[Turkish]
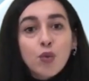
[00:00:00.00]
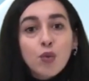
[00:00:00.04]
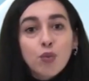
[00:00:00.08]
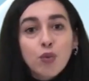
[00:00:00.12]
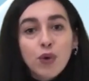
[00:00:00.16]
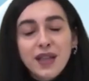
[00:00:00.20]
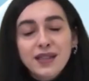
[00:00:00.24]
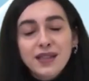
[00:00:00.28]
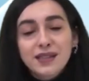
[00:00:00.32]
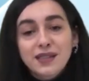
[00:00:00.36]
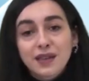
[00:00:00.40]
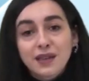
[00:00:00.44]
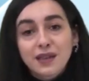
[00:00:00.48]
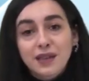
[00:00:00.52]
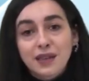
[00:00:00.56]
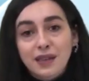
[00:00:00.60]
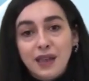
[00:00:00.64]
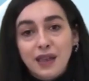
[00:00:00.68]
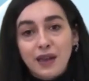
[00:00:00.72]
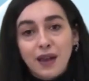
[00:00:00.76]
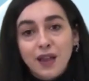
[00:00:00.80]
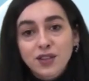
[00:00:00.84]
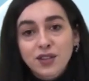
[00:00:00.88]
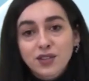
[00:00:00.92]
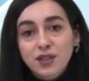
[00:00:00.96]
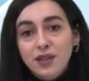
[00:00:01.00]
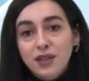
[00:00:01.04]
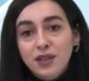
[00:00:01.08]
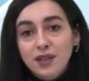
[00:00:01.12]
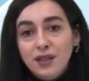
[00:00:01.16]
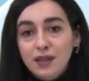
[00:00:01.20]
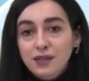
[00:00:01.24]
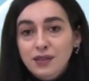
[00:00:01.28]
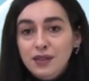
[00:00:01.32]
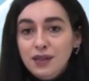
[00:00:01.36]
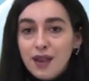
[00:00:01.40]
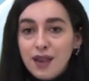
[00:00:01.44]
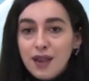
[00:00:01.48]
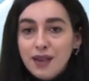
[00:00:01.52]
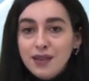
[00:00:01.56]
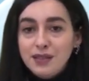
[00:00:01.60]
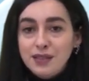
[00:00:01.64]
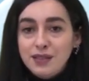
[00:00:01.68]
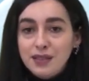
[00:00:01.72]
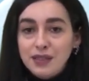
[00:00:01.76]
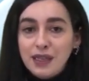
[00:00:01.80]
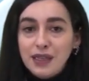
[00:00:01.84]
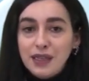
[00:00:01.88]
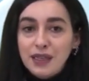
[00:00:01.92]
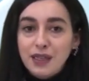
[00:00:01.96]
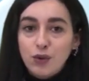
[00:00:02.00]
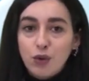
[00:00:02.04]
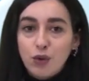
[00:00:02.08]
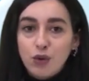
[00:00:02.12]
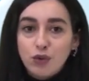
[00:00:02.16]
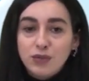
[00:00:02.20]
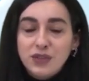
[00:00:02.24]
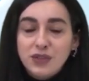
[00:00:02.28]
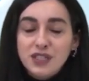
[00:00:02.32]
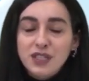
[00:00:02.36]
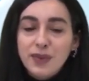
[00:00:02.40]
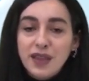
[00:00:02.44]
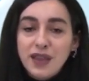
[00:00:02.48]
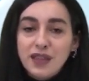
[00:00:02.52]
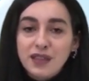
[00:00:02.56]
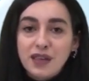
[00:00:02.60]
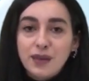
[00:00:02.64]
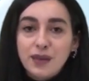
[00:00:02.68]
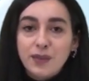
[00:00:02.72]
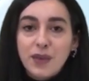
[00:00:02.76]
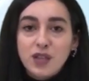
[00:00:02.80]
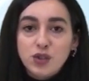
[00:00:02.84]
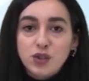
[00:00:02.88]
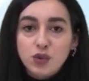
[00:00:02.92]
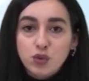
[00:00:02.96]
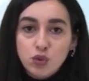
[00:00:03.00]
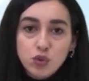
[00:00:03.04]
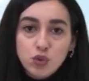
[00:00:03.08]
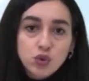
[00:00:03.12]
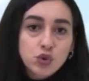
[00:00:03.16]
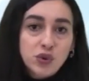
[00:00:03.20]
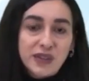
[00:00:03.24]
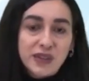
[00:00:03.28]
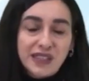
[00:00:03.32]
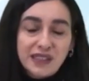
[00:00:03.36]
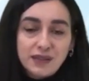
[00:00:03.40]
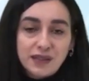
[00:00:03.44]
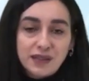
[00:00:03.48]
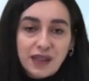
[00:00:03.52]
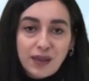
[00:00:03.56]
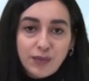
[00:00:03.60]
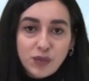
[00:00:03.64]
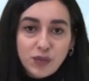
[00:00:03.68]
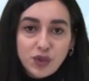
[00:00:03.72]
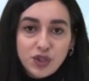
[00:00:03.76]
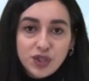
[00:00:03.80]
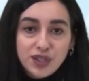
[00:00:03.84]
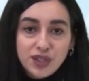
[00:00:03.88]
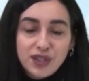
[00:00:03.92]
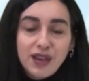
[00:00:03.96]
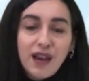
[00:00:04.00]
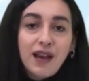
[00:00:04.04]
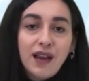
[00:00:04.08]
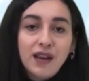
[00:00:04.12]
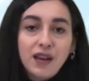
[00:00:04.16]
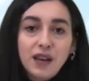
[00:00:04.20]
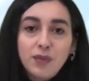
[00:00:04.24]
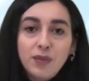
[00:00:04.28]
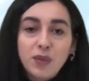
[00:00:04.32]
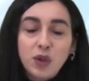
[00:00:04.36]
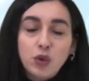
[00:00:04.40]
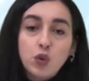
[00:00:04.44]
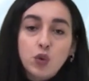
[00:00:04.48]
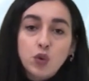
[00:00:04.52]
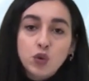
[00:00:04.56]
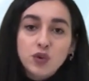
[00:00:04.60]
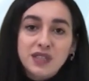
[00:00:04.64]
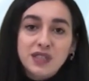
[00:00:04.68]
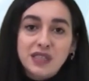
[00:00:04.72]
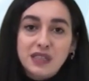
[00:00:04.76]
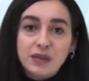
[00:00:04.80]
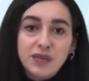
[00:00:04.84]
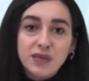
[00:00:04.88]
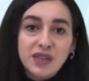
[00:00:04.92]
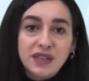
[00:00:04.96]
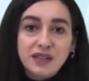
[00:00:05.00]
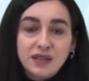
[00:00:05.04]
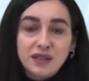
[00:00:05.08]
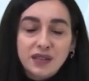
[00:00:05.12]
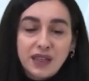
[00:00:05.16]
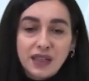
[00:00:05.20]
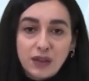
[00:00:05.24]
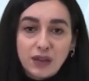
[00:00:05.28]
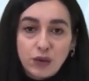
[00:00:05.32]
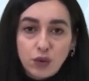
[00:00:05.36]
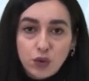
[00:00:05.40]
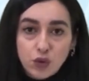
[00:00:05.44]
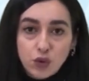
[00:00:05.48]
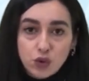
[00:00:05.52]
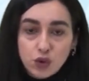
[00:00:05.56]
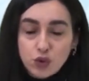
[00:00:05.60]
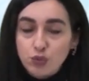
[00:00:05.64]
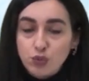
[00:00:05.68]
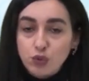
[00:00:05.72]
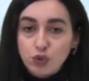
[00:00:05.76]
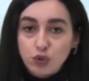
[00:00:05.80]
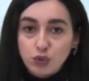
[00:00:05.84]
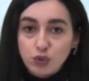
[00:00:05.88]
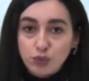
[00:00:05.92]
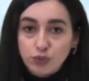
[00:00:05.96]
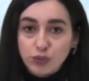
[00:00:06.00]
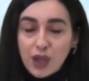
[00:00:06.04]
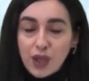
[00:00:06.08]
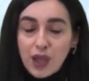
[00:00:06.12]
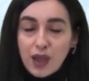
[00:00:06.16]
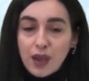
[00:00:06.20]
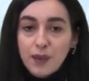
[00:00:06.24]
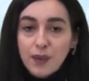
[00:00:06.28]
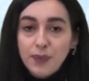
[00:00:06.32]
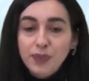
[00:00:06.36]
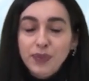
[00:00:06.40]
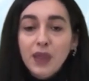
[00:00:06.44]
Bu etkinliklerin aşağıdakilerden hangisiyle ilgili olması beklenemez. 100 yıl demiş. Yani 1920 yılına gidiyoruz bu durumda.